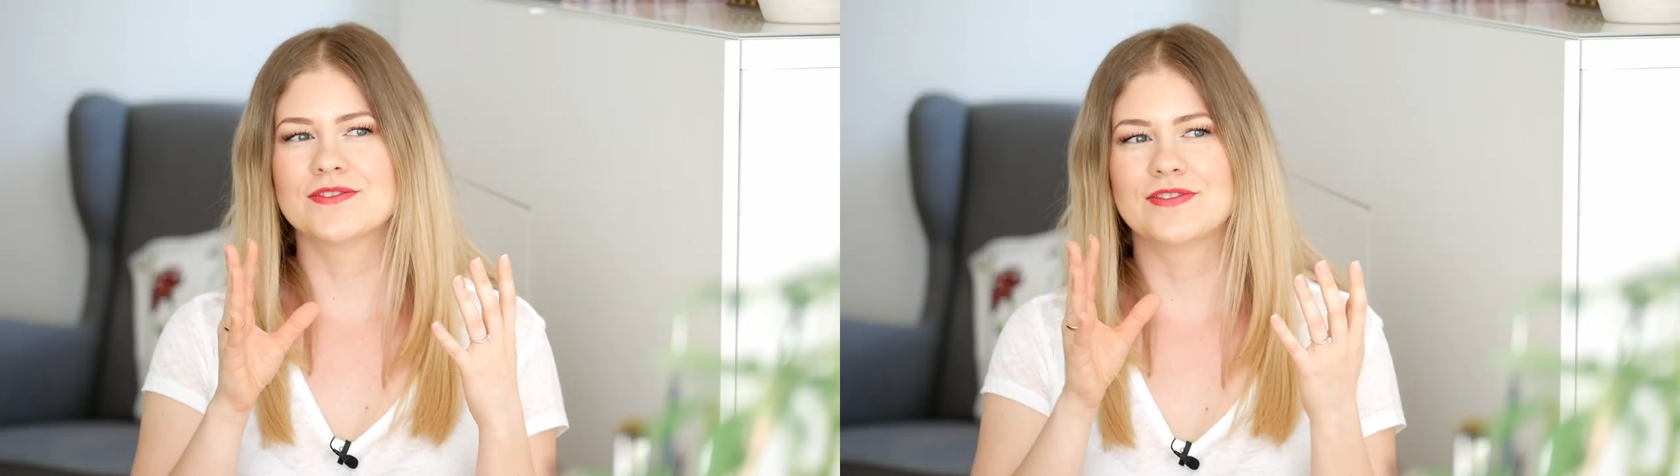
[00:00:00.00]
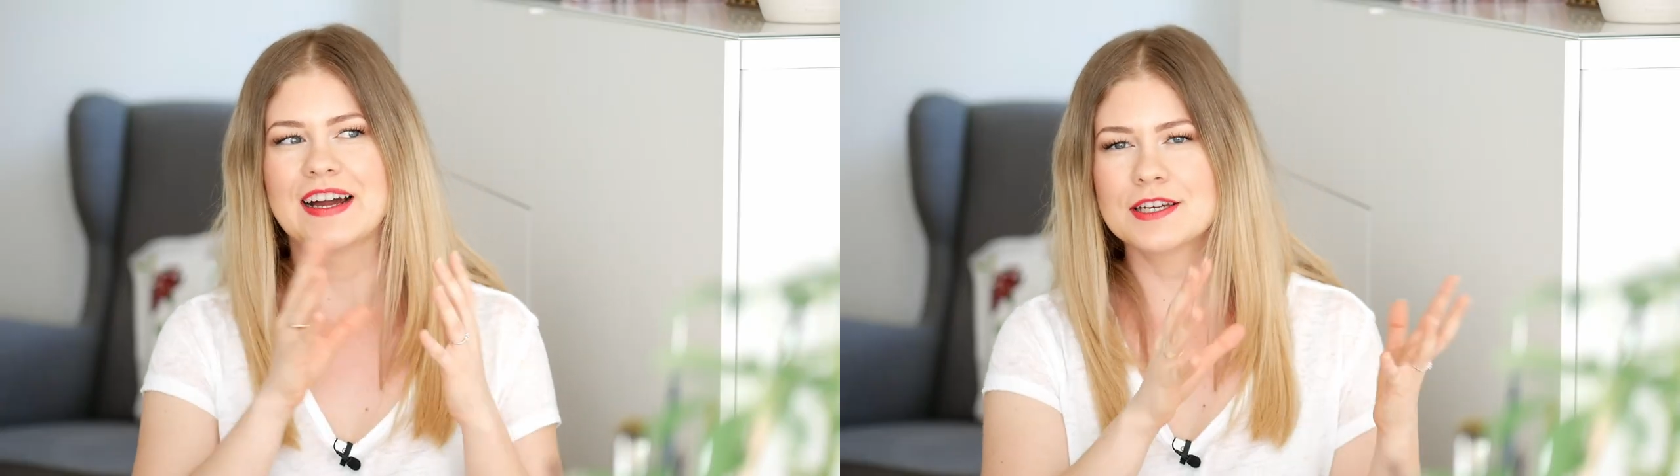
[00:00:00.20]

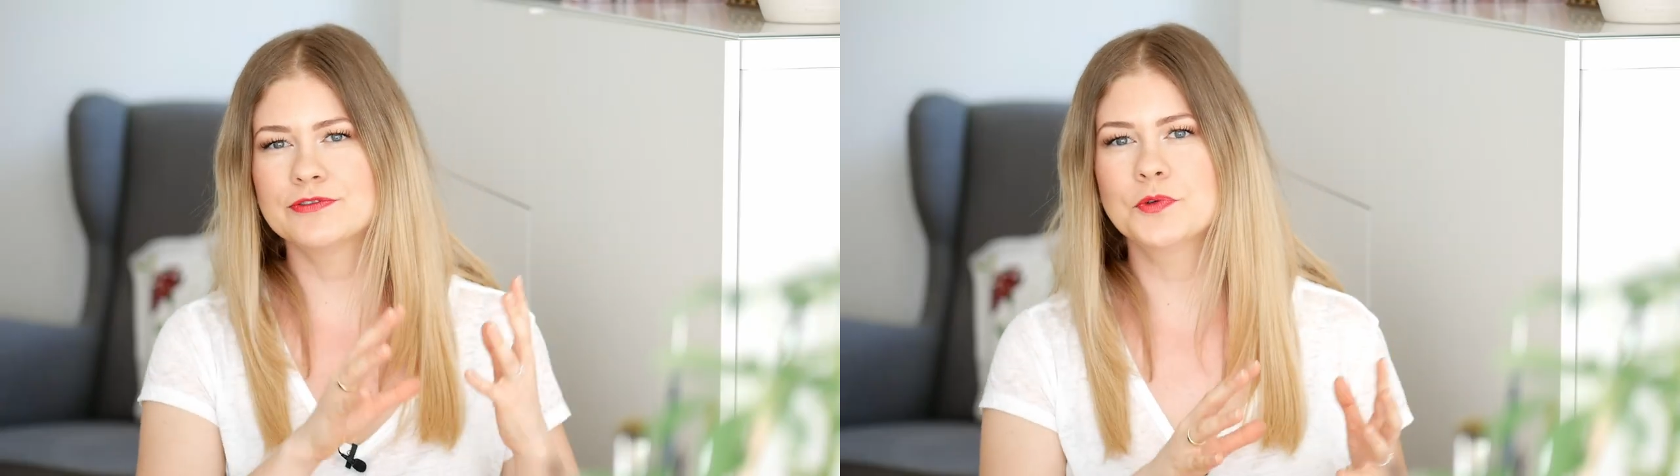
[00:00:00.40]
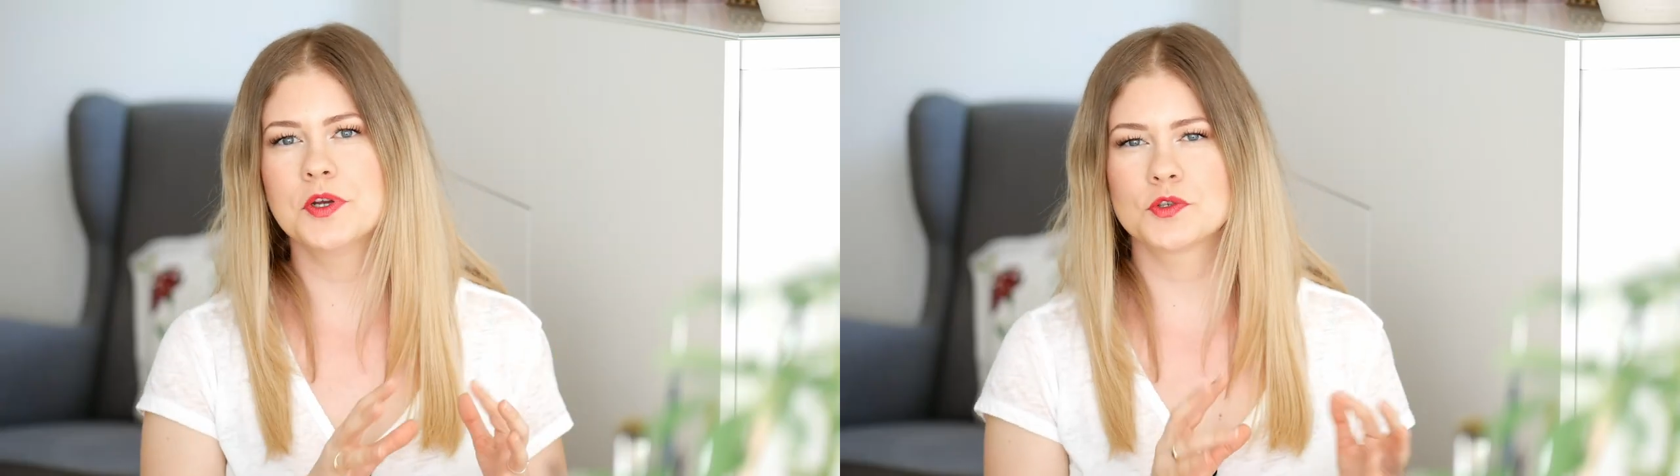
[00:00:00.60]
weil er
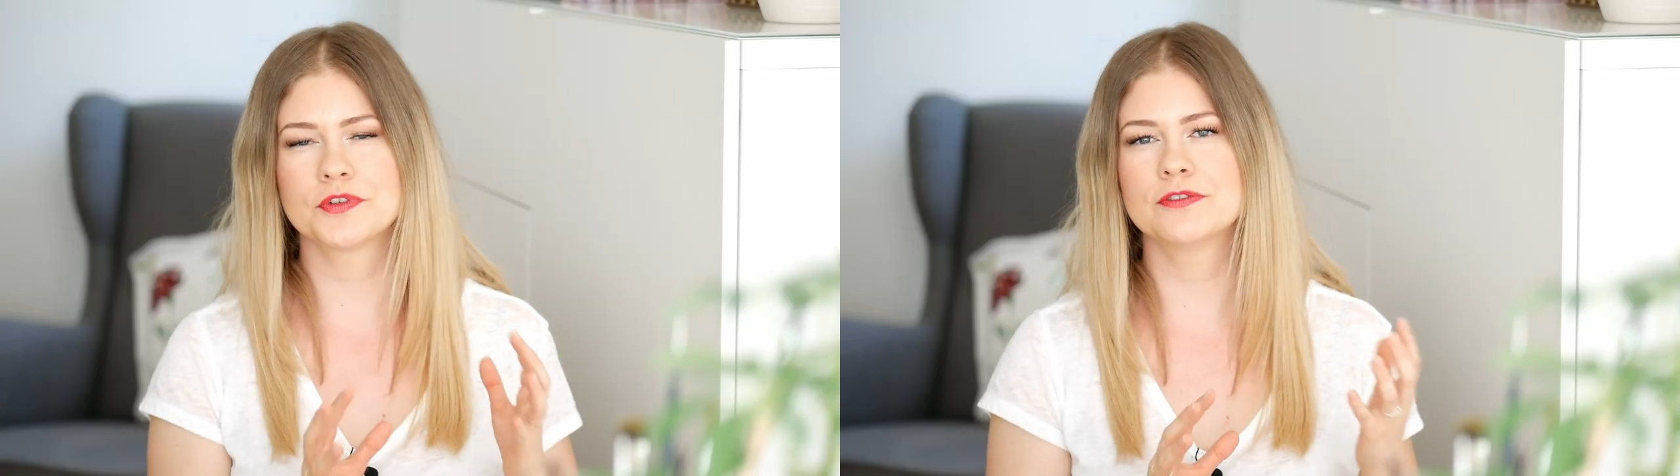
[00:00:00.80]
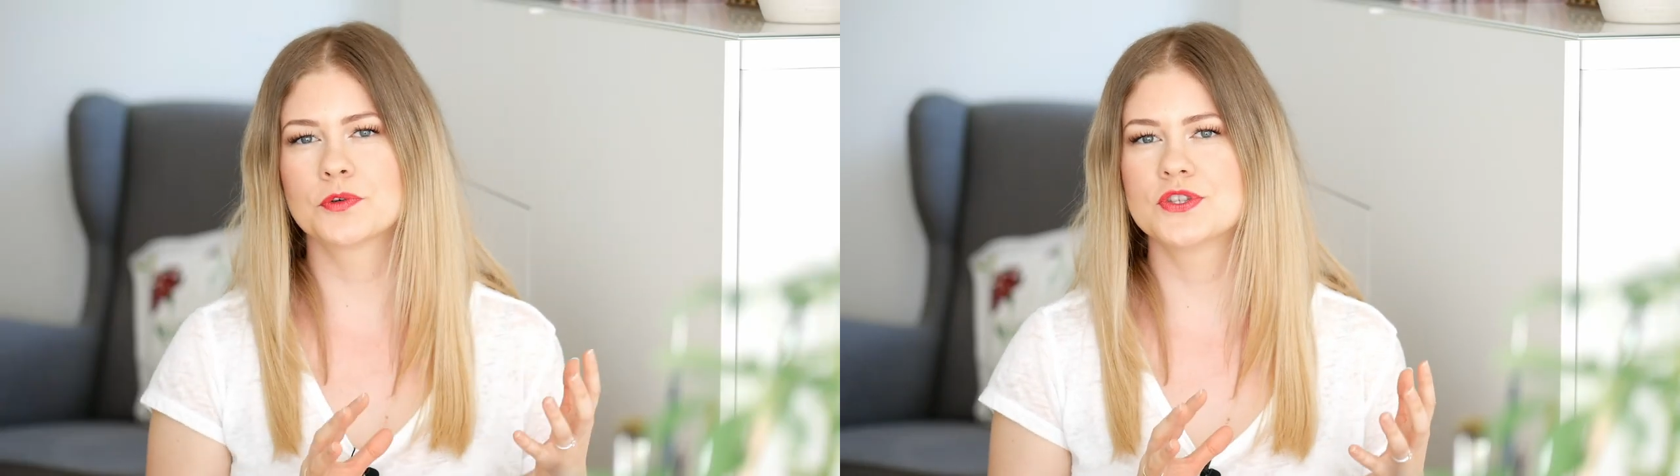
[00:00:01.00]
früher so
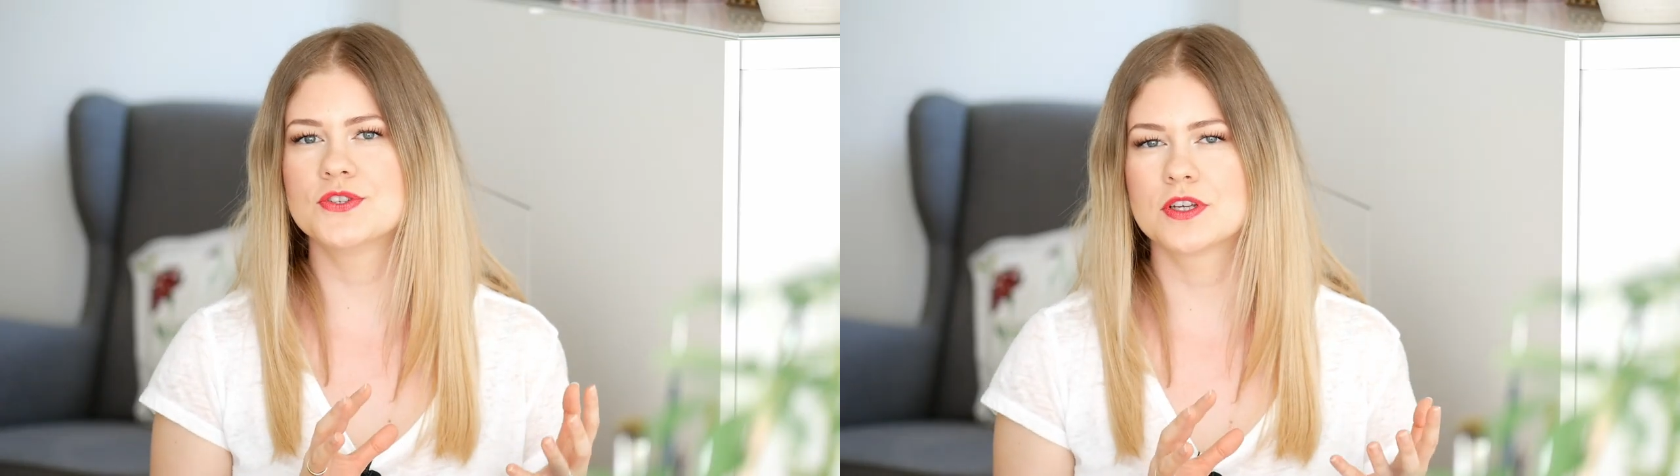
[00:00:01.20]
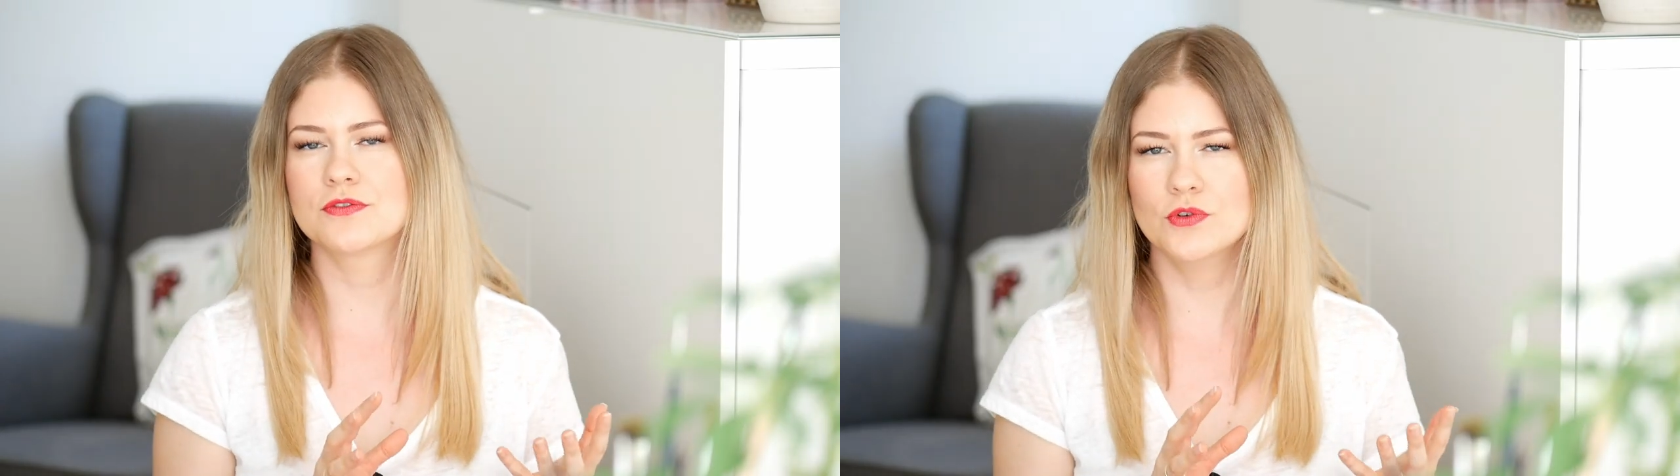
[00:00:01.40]
viel
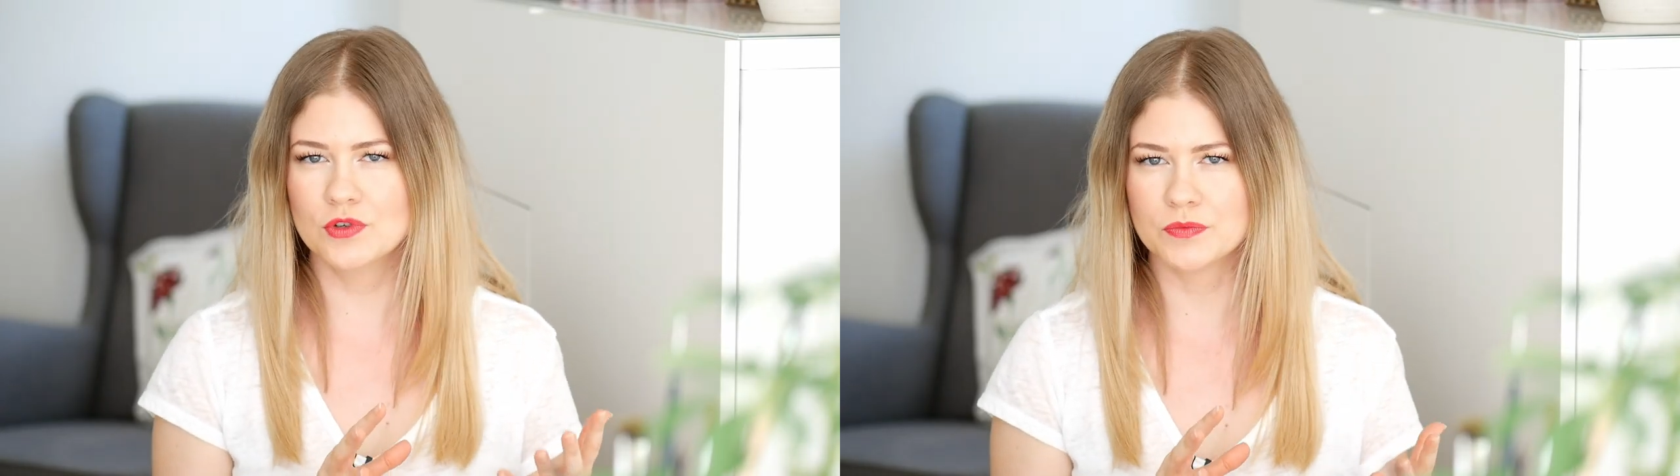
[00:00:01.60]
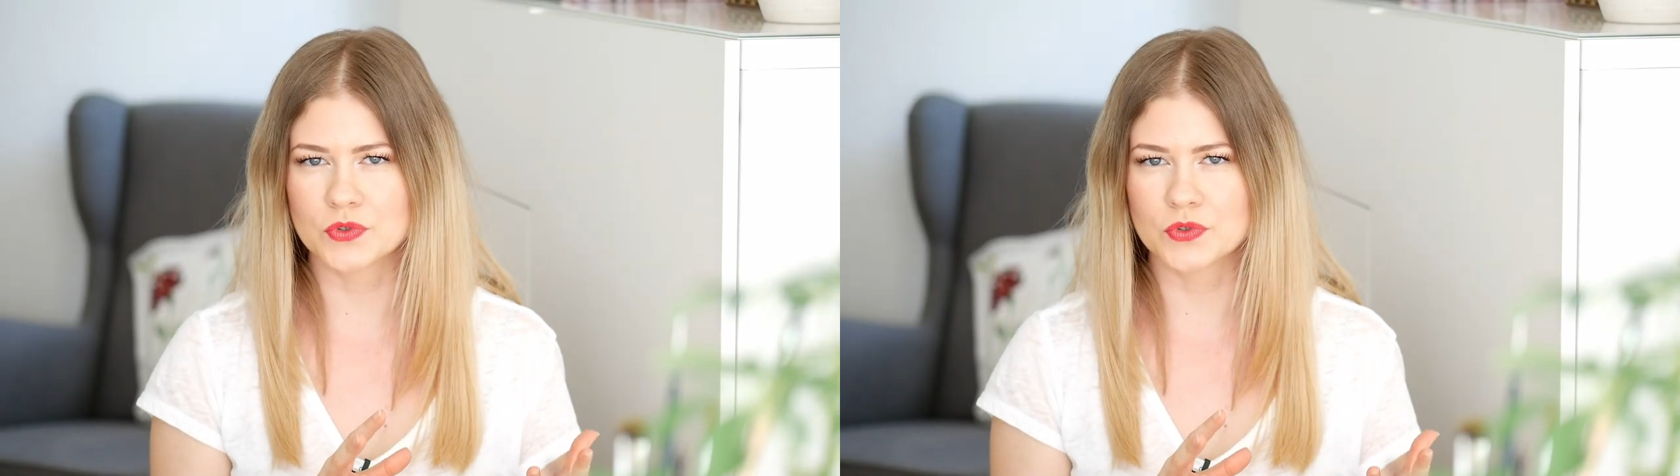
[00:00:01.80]
Funktion erfüllen